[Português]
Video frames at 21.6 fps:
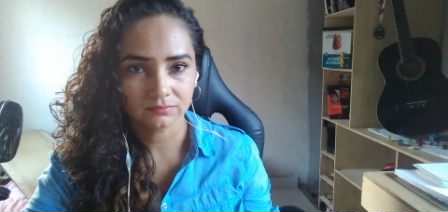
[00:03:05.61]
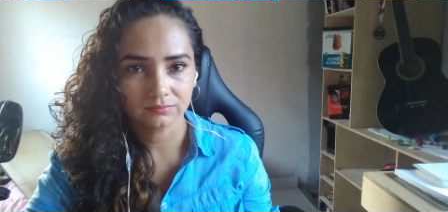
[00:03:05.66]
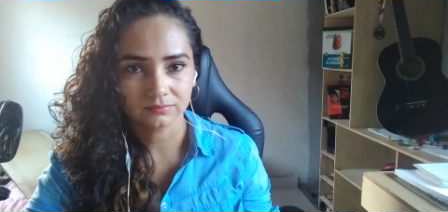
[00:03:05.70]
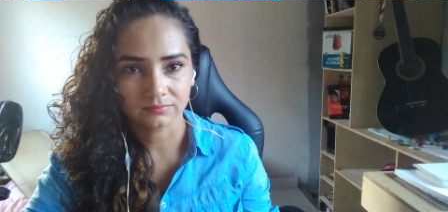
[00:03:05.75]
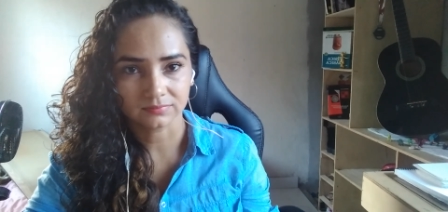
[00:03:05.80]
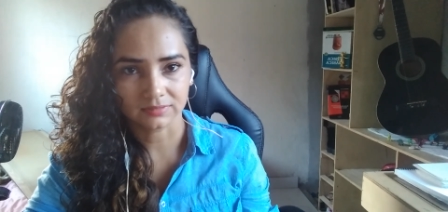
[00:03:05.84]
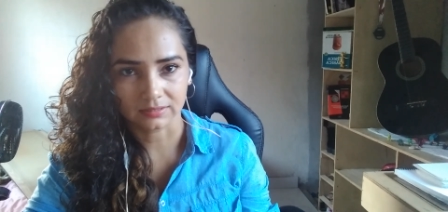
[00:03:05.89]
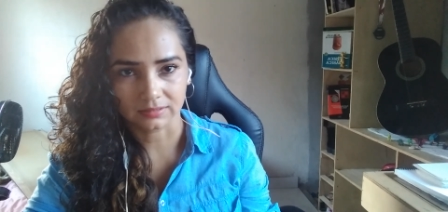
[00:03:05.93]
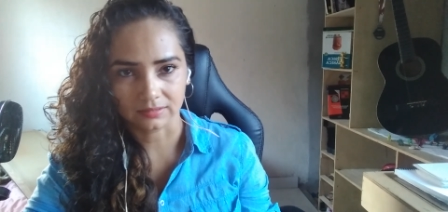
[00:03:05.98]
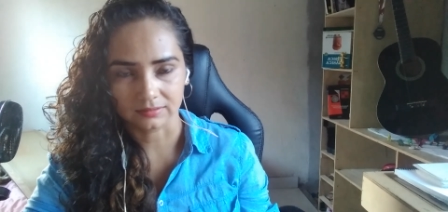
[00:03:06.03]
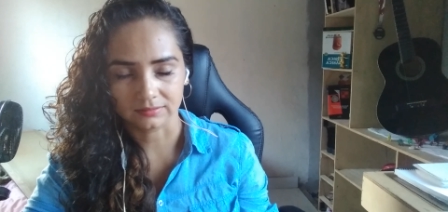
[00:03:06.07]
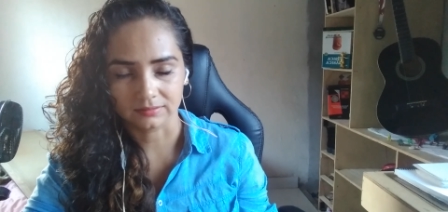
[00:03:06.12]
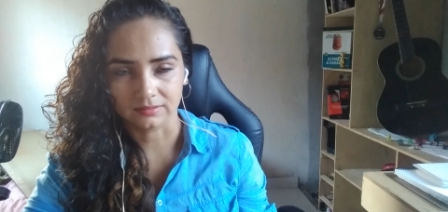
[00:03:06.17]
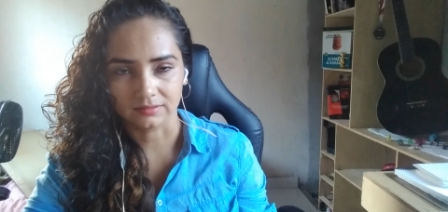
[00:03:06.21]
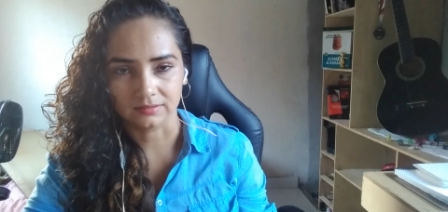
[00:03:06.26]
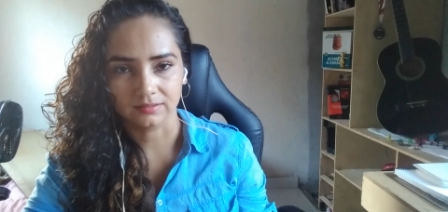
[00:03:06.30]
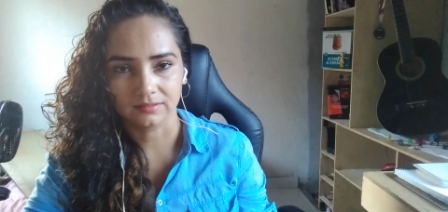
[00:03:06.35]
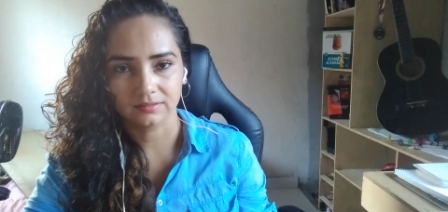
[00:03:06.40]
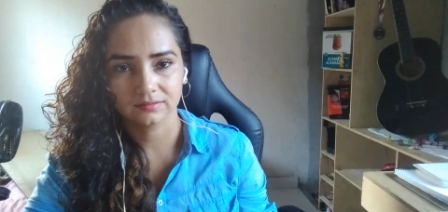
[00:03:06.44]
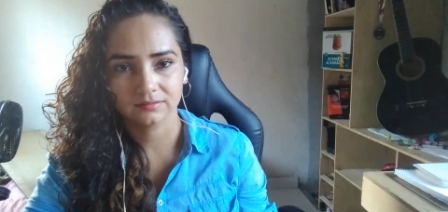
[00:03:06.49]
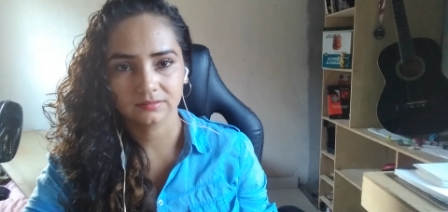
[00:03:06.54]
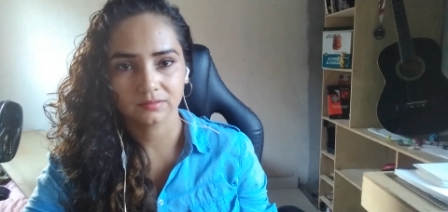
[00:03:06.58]
da
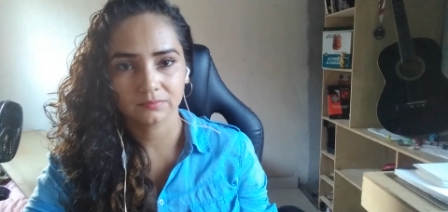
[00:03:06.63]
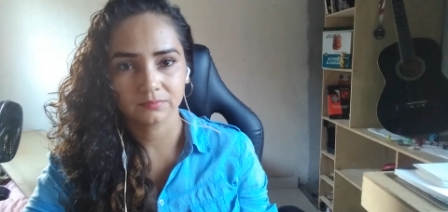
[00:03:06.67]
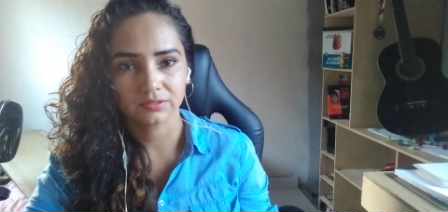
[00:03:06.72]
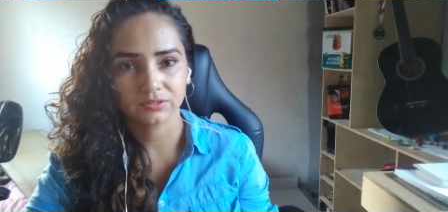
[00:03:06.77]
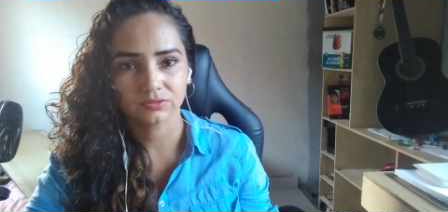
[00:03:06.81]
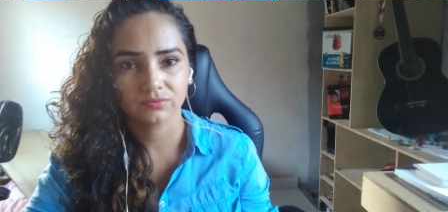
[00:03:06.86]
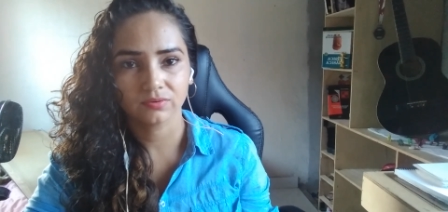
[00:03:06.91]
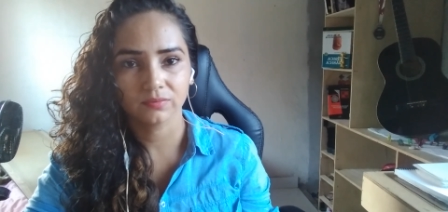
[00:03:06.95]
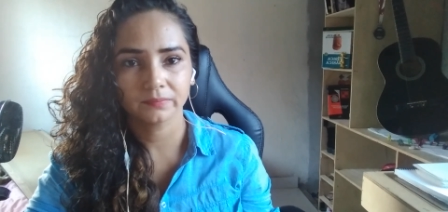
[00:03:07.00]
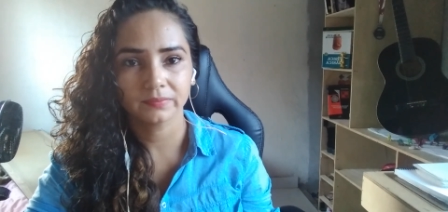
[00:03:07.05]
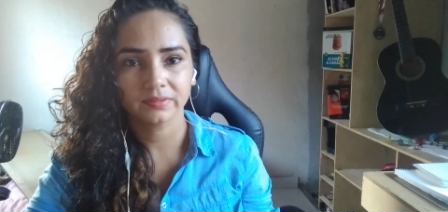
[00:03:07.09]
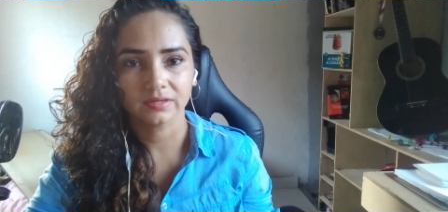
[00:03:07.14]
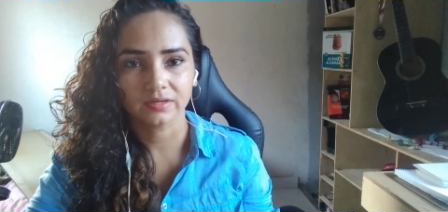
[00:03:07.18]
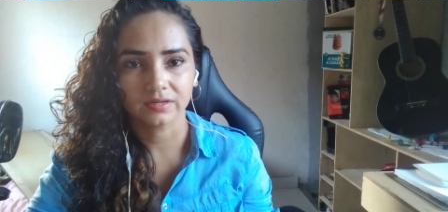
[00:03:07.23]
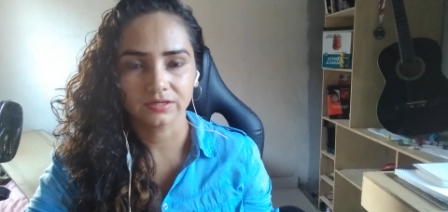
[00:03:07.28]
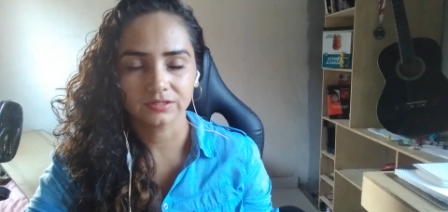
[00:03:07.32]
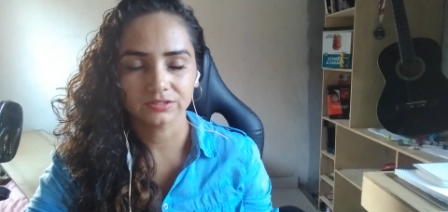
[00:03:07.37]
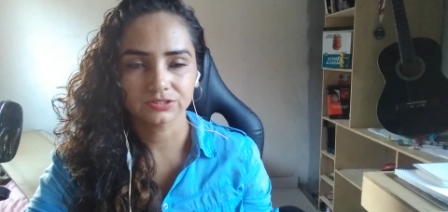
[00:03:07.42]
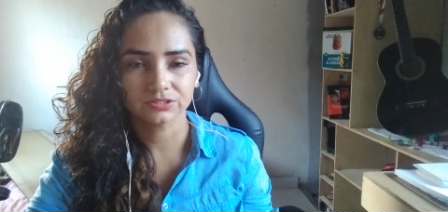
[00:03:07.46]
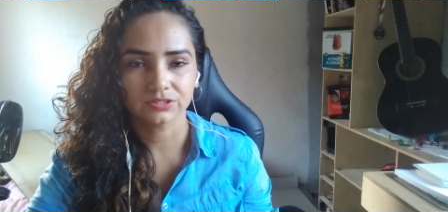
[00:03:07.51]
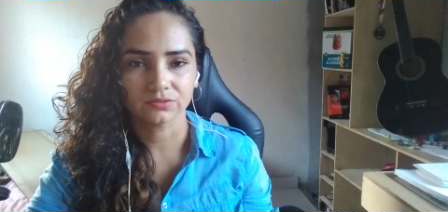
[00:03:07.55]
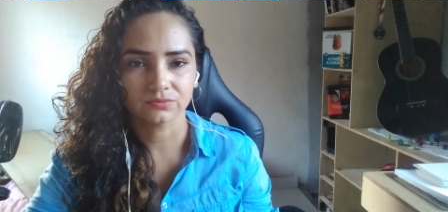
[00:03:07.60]
cadeia e também do
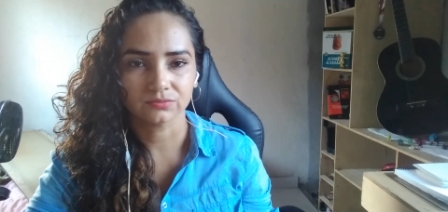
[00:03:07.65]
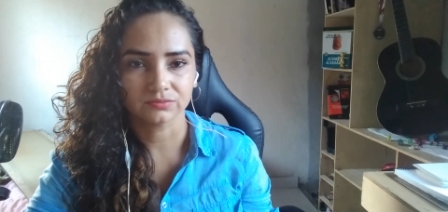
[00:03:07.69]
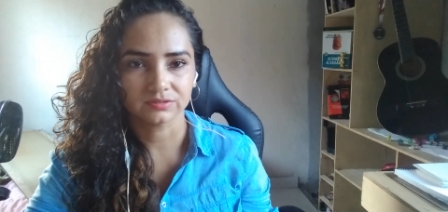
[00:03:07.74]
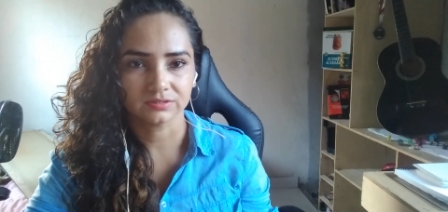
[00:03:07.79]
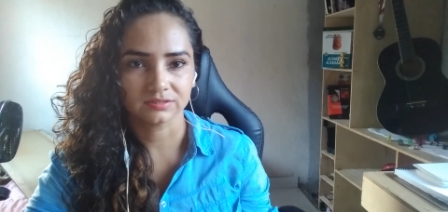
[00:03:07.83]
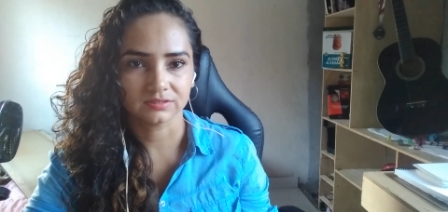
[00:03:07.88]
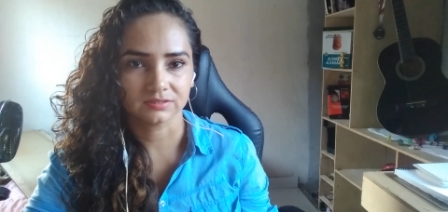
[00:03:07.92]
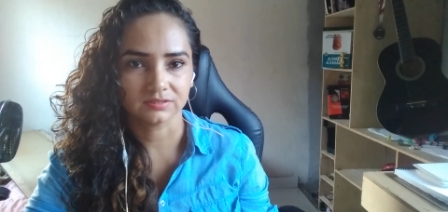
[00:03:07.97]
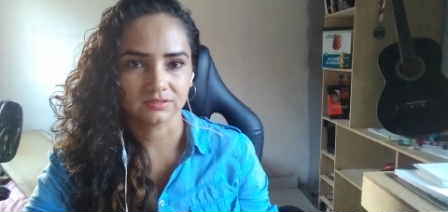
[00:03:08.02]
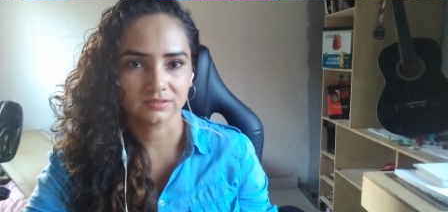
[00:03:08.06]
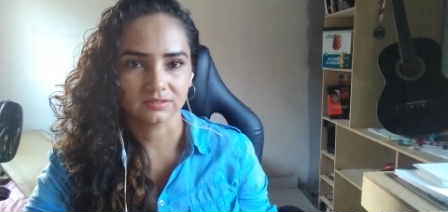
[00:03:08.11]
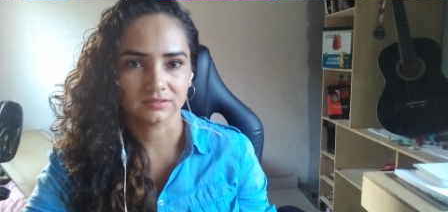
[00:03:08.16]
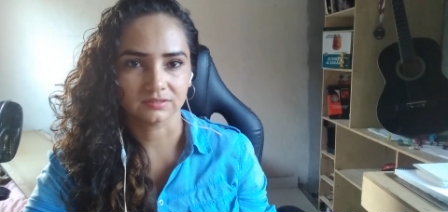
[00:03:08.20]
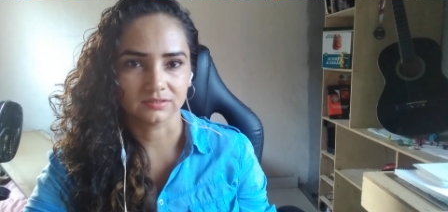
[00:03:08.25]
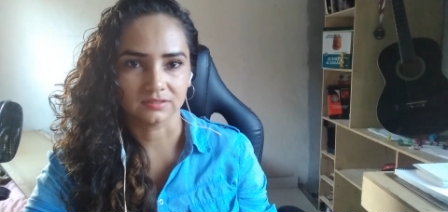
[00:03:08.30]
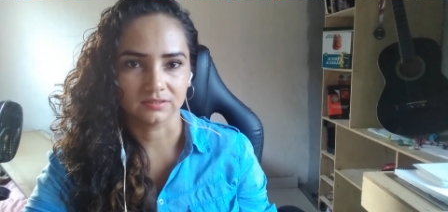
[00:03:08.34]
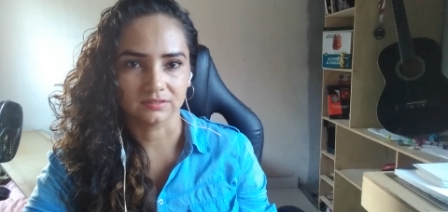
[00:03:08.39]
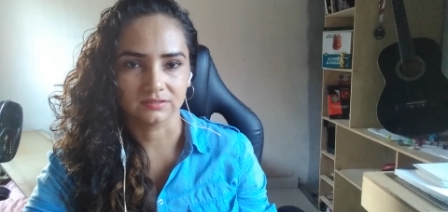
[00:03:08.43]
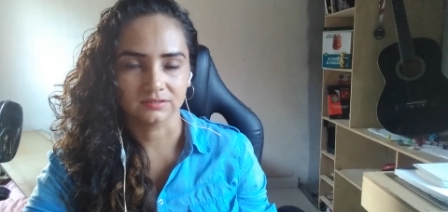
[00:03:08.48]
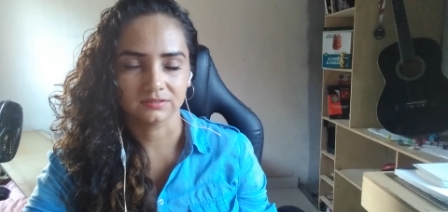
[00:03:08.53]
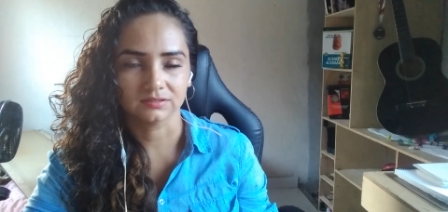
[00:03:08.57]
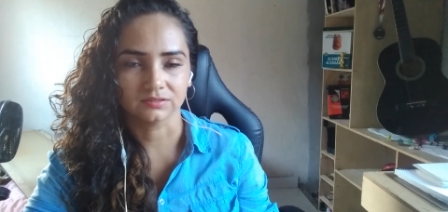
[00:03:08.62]
ambiente onde essas
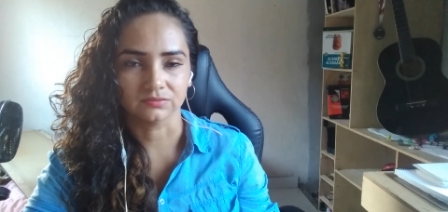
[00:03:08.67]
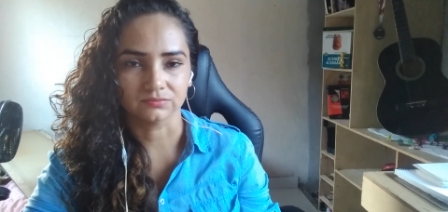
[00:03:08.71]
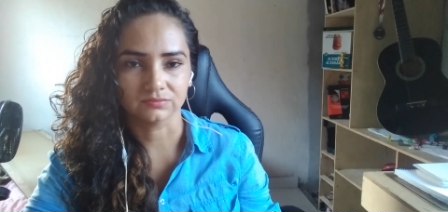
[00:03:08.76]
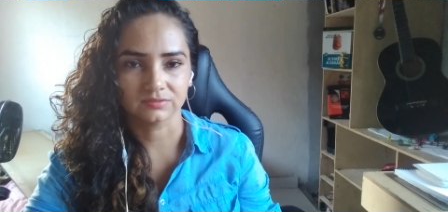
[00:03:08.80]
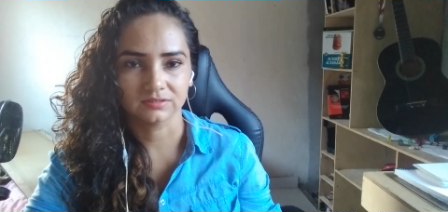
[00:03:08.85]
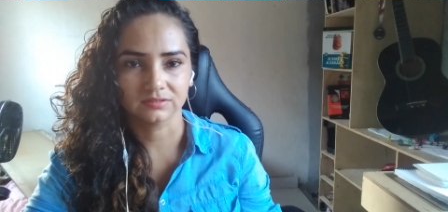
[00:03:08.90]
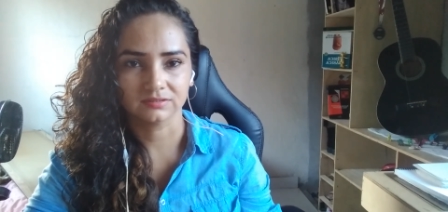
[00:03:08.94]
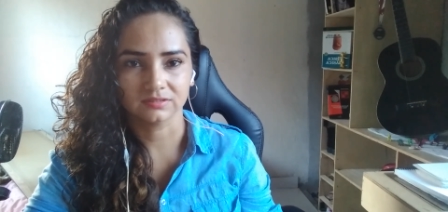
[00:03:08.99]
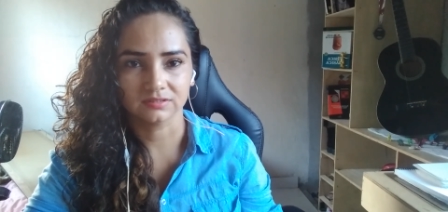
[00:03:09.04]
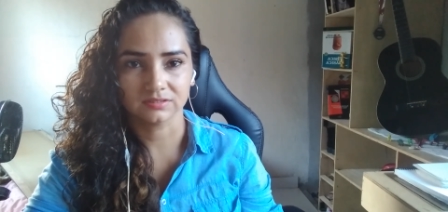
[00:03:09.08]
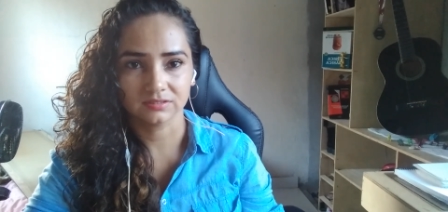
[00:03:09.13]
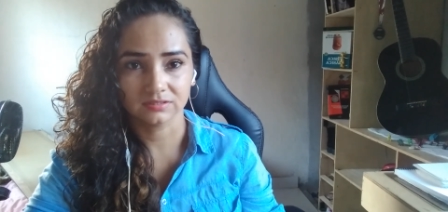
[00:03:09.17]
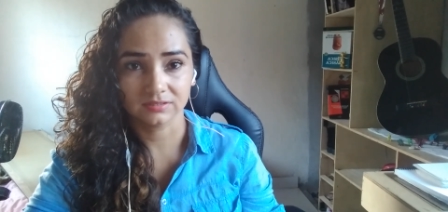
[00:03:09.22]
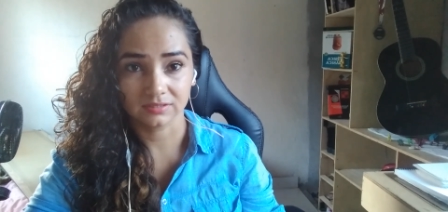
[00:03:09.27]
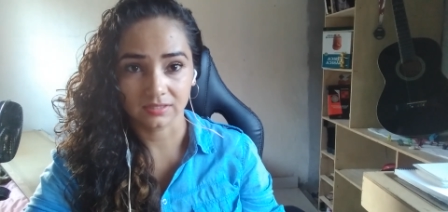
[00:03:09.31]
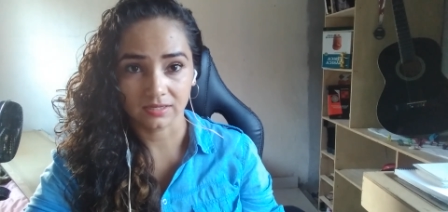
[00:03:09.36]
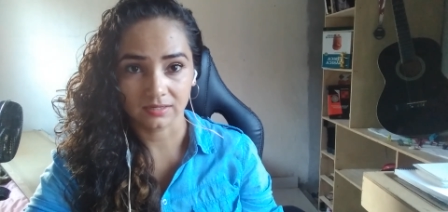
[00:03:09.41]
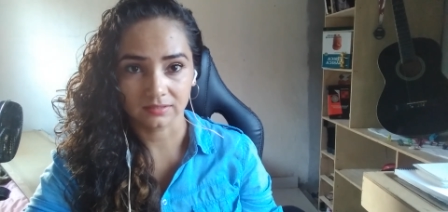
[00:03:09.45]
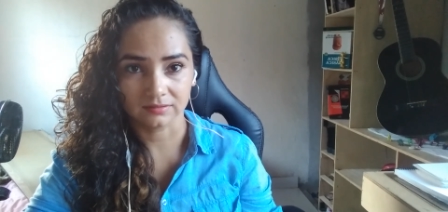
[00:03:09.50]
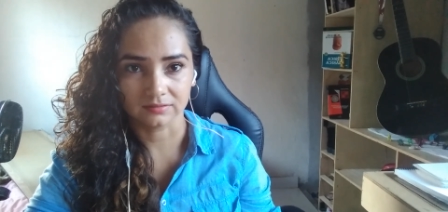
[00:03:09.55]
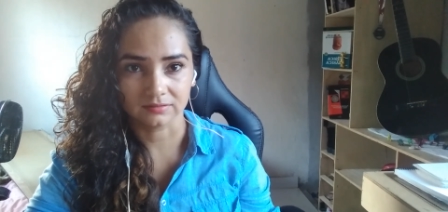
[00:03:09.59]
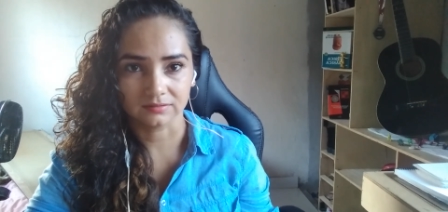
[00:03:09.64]
cadeias são
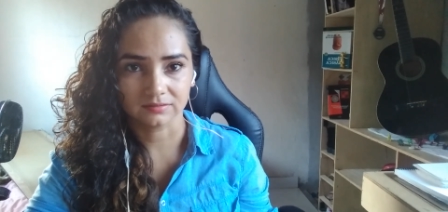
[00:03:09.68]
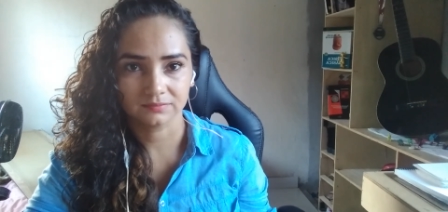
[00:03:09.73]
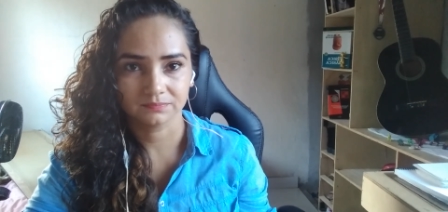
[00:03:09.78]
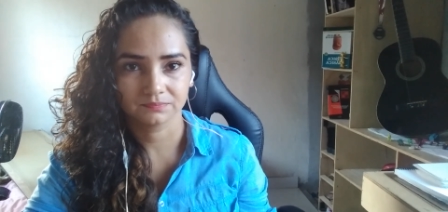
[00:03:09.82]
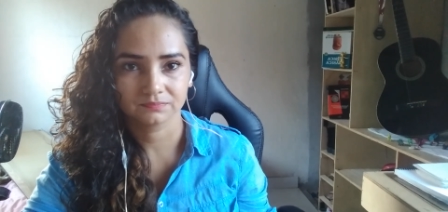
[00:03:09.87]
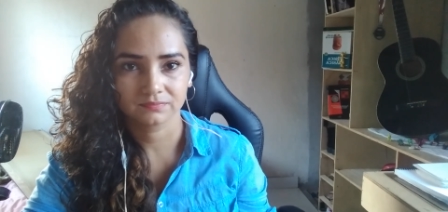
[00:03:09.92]
sintetizadas.